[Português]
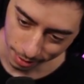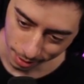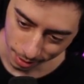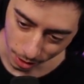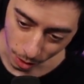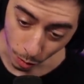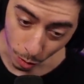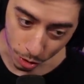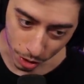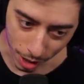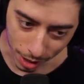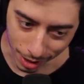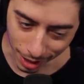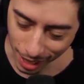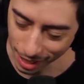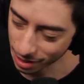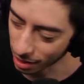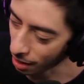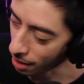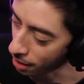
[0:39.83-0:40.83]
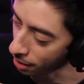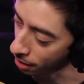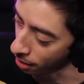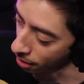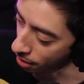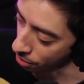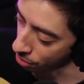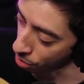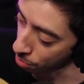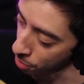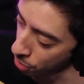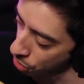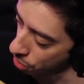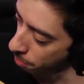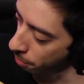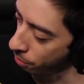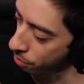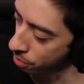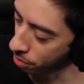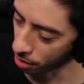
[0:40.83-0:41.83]
Então vão ser três arlequinas. Eu menti
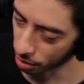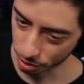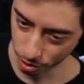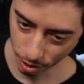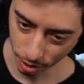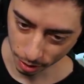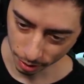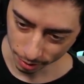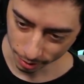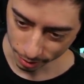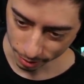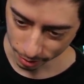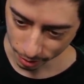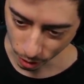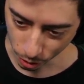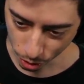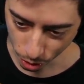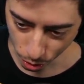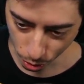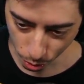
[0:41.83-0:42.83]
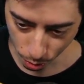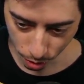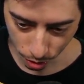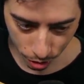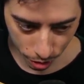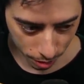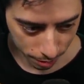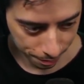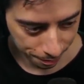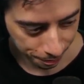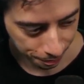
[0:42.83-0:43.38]
pra vocês. Não são duas.